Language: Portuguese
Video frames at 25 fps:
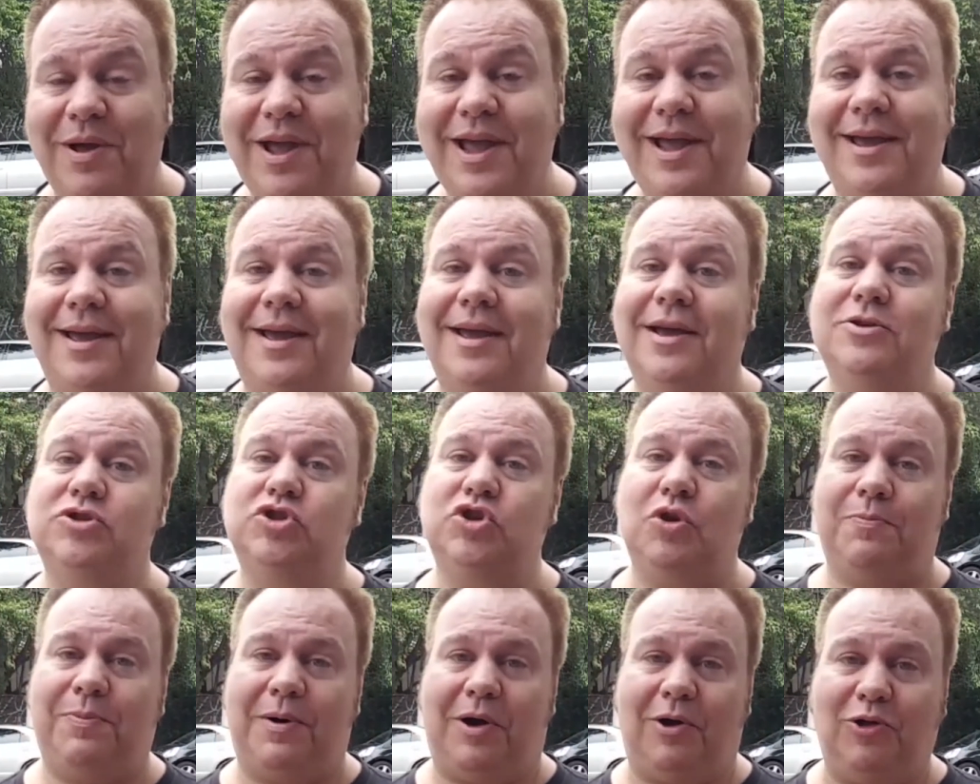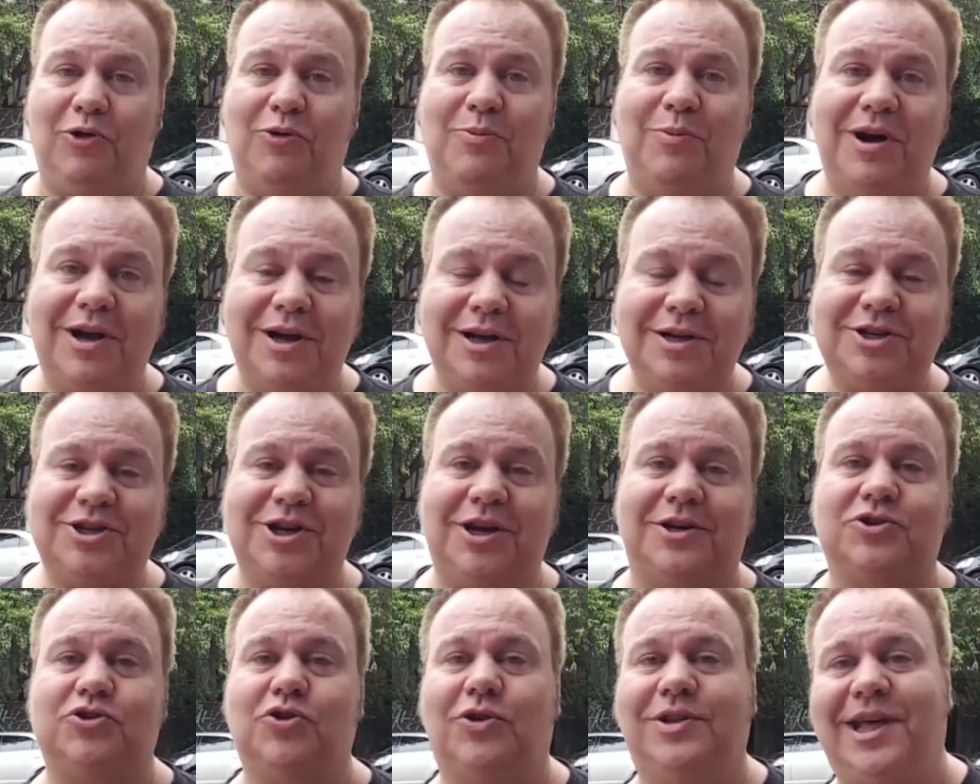bem? Eu sou Paulo
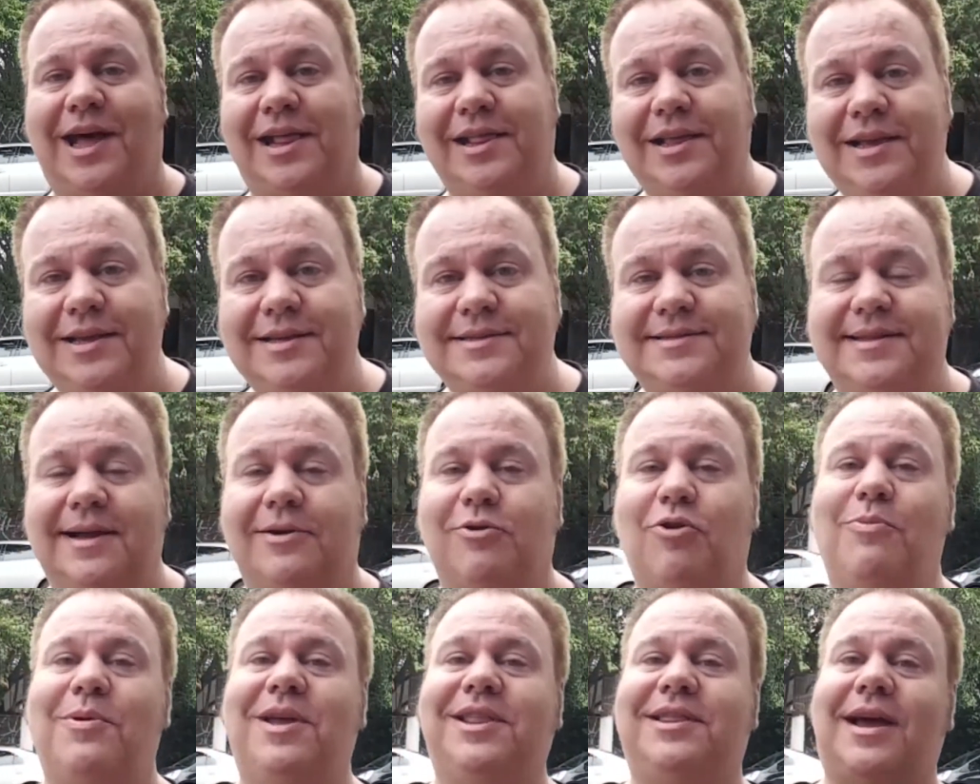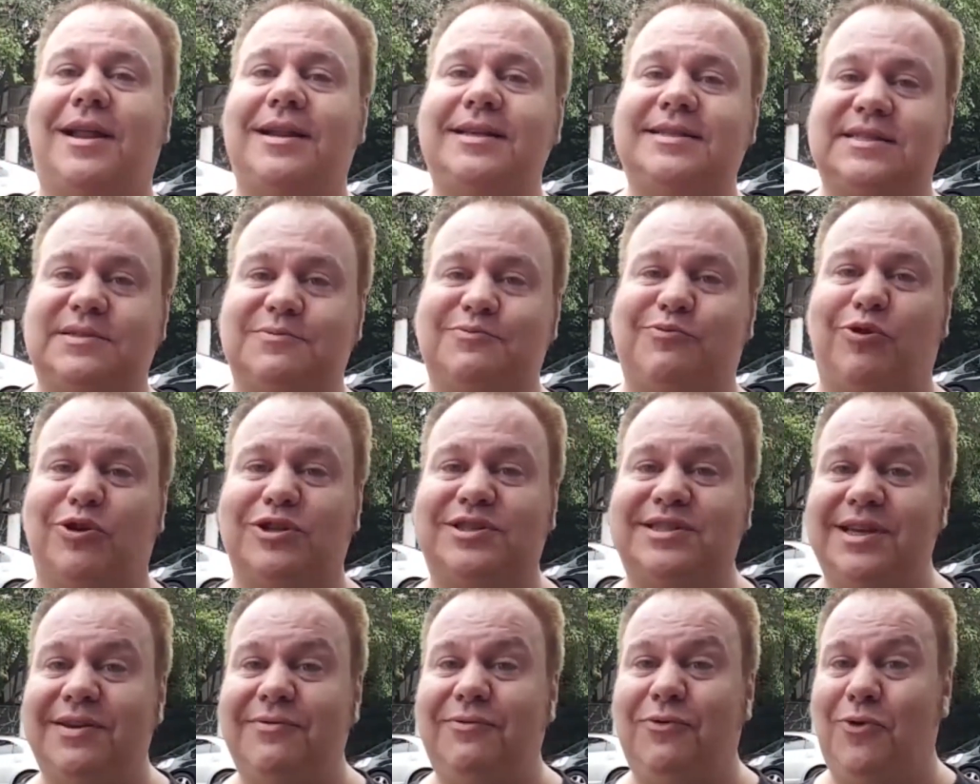Mancha, jornalista, comentarista
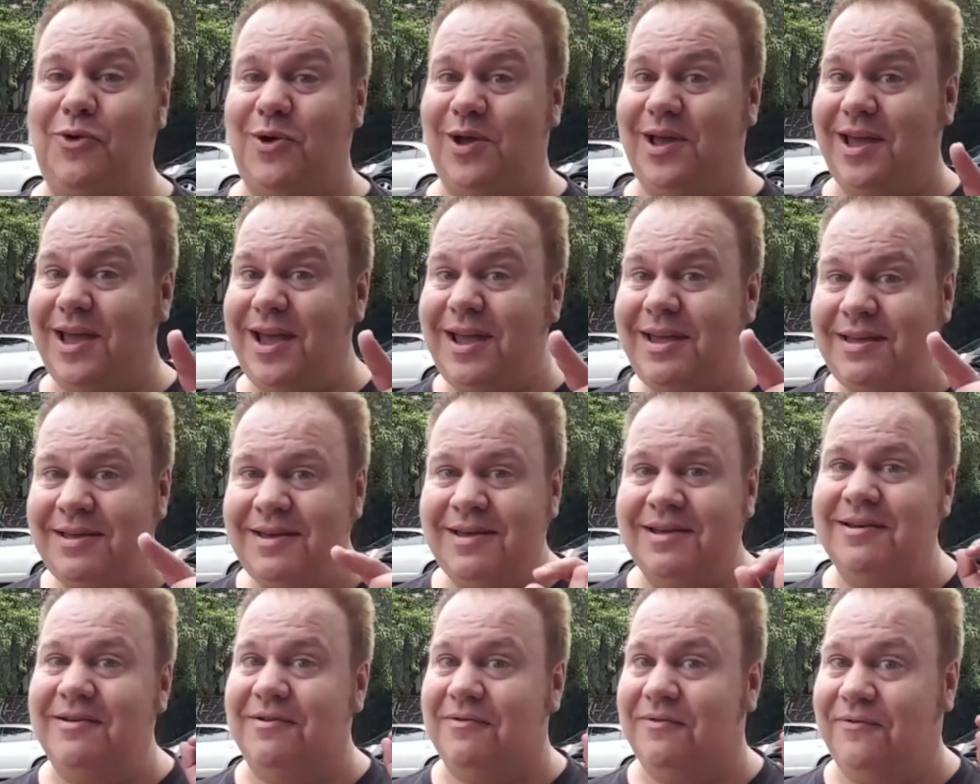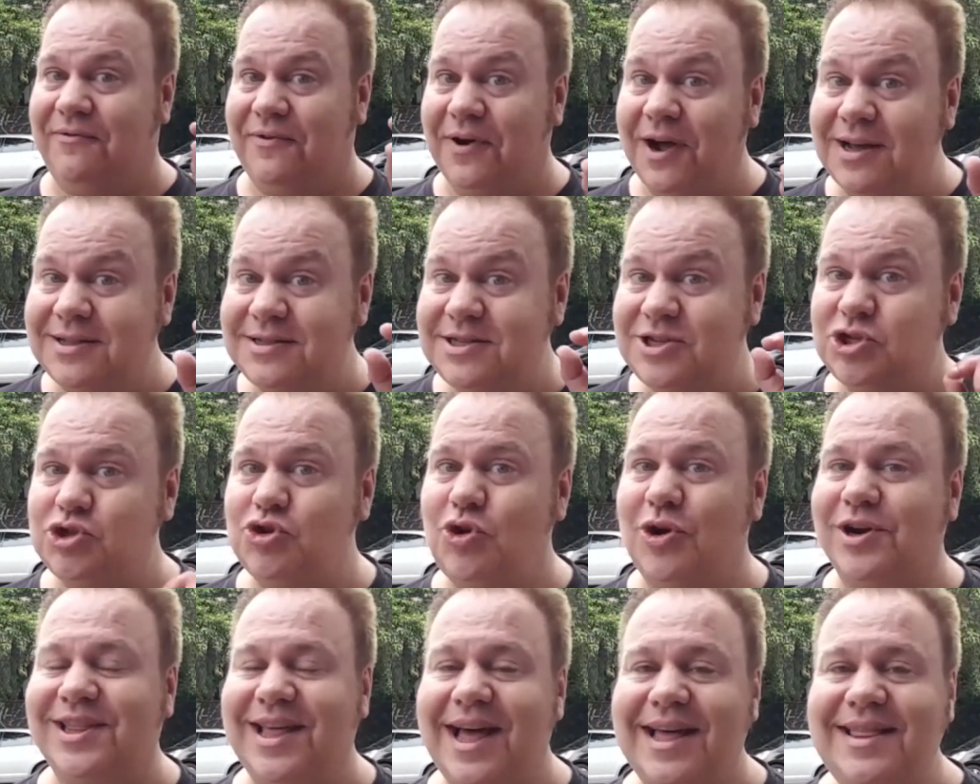esportivo e fã de
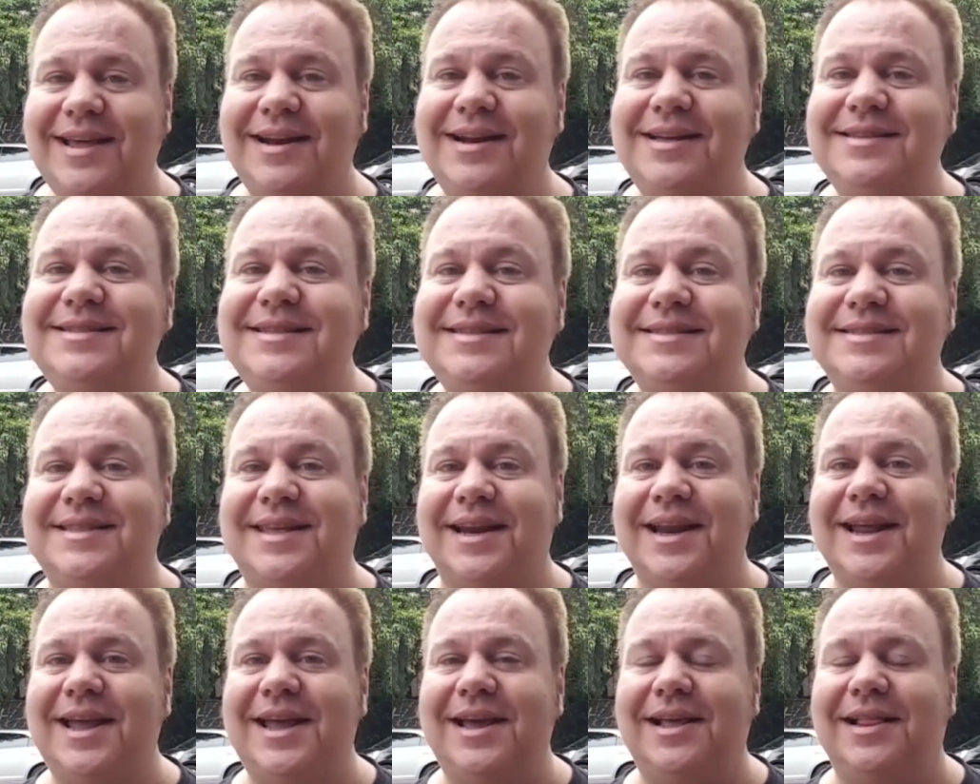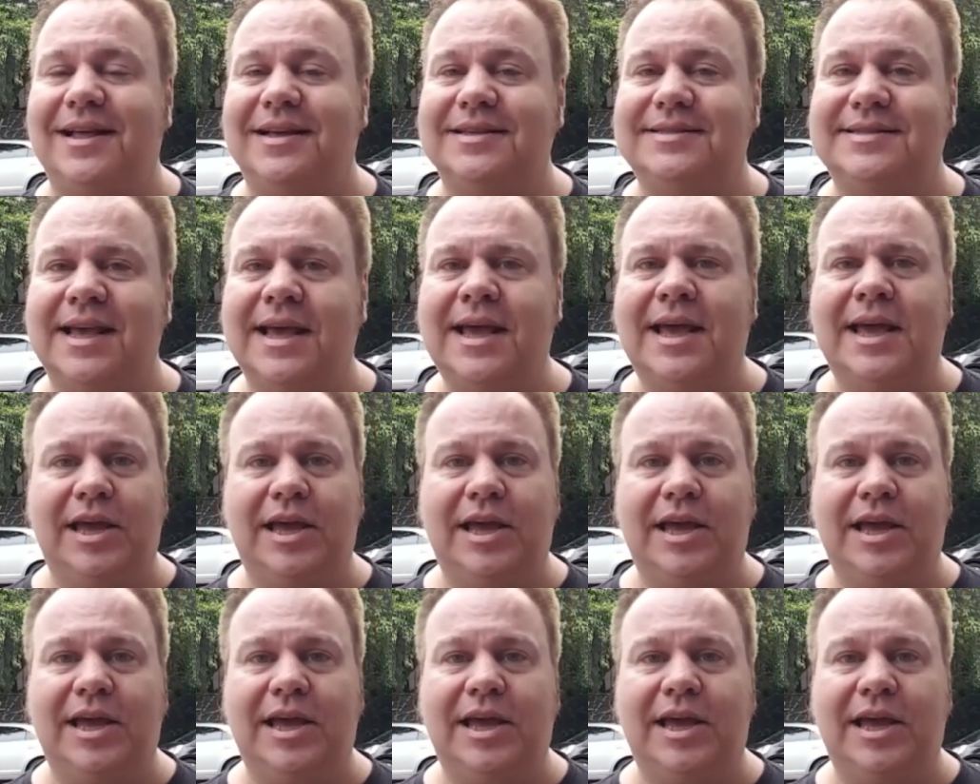Jornada nas Estrelas.